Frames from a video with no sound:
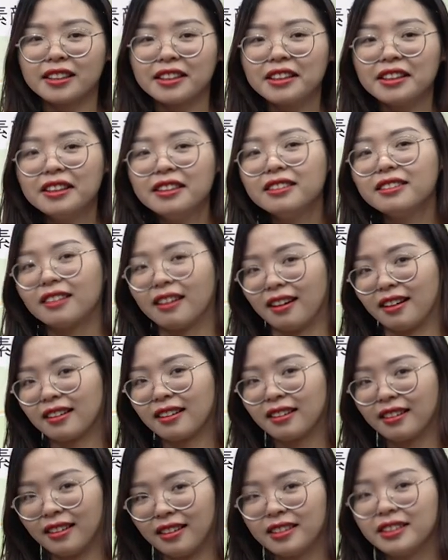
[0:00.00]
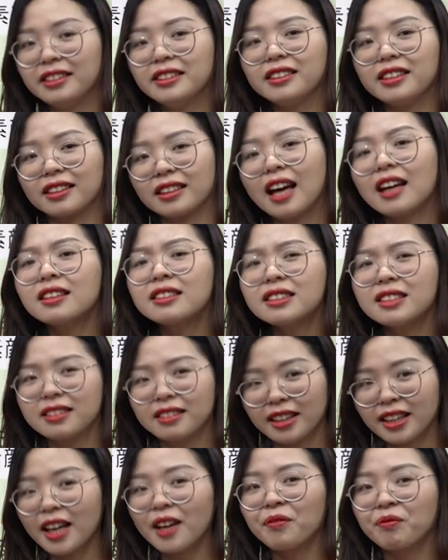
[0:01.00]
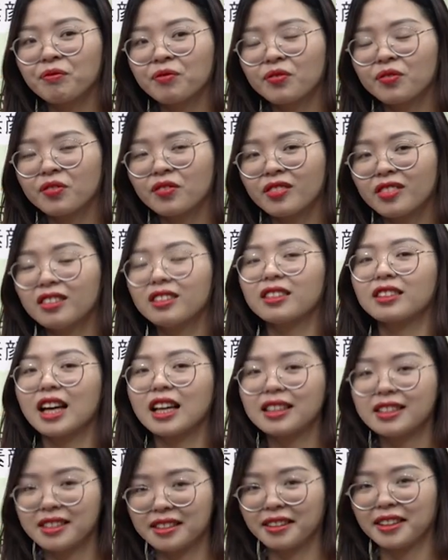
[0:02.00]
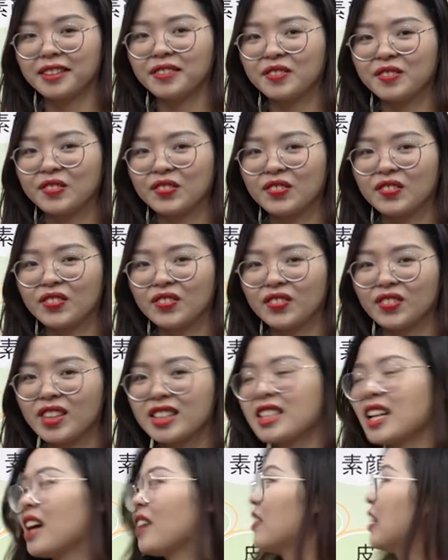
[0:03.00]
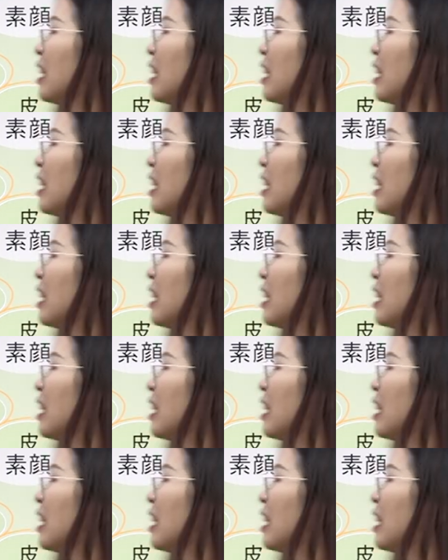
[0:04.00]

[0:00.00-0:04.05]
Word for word: nửa nửa thân dưới á nửa thân dưới được chưa